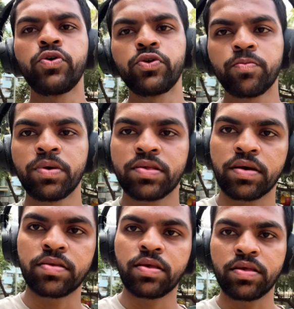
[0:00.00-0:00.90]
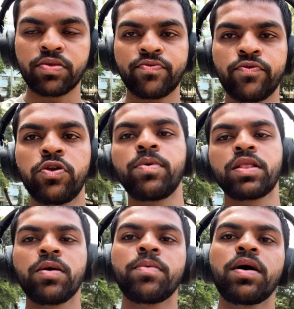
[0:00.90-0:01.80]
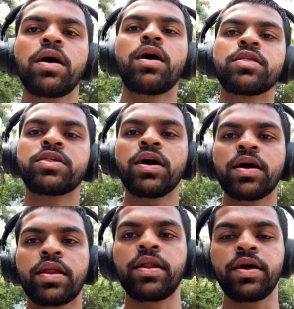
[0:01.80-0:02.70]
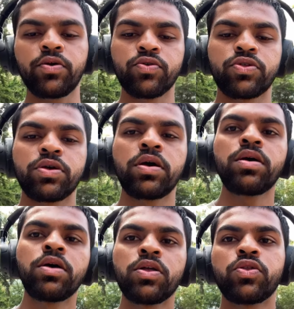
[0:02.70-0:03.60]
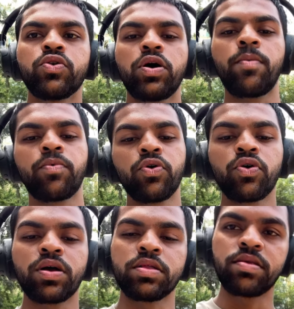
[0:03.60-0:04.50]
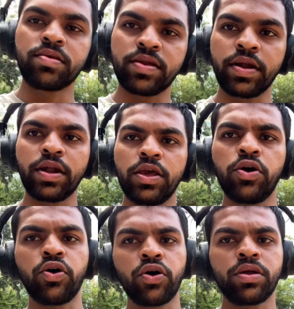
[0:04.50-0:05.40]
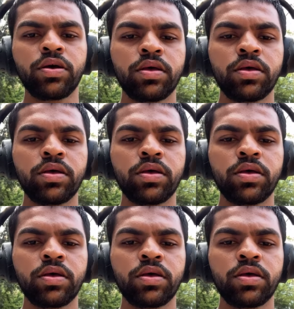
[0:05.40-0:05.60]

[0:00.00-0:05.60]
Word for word: यूट्यूब पे सक्सेसफुल मतलब अच्छा करना है कुछ तो आपको कंसिस्टेंटली और